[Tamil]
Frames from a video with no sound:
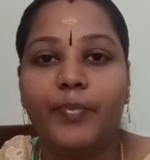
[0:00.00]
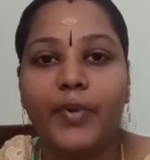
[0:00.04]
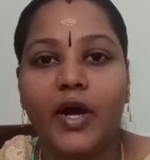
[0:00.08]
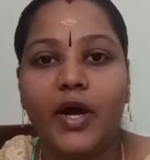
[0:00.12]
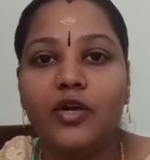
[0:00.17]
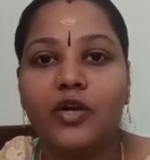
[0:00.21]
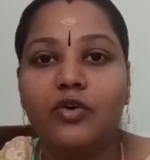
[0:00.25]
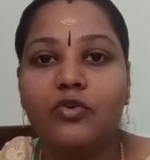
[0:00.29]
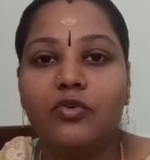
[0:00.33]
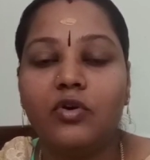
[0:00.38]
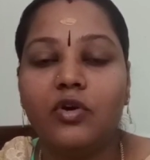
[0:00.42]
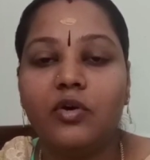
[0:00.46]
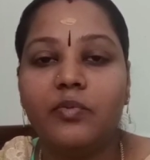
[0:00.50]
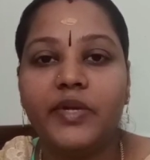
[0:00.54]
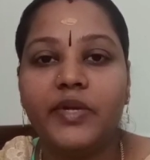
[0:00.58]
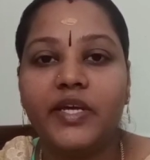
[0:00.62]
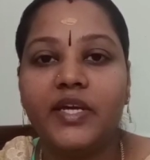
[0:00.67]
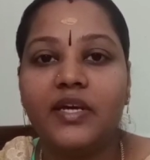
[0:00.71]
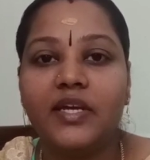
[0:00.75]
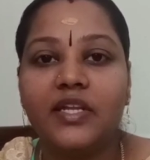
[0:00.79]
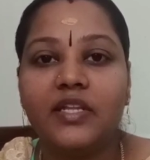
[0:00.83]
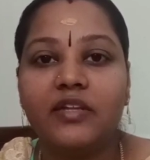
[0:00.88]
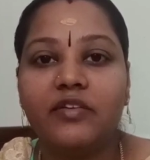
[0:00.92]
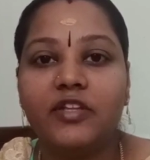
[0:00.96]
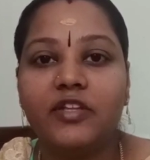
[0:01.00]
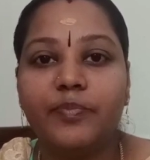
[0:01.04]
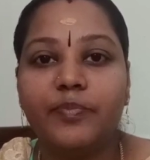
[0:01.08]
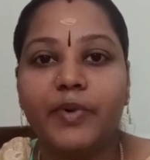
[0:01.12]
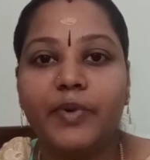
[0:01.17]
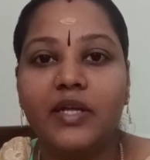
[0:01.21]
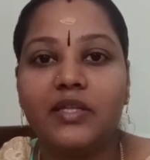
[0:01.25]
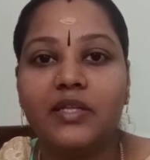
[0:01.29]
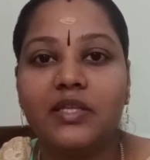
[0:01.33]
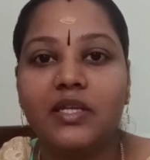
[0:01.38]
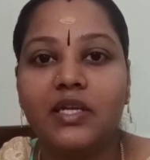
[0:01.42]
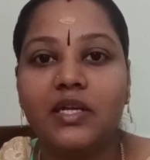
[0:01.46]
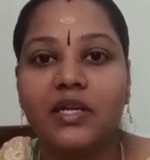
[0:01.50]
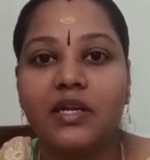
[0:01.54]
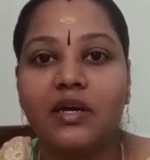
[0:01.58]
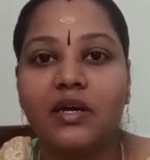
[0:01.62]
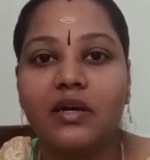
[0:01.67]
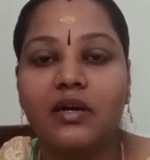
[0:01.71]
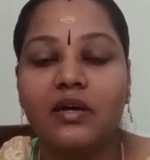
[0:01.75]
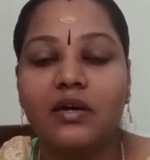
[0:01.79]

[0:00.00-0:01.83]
படம் அப்படிங்கிறது வந்து பார்த்திங்கன்னா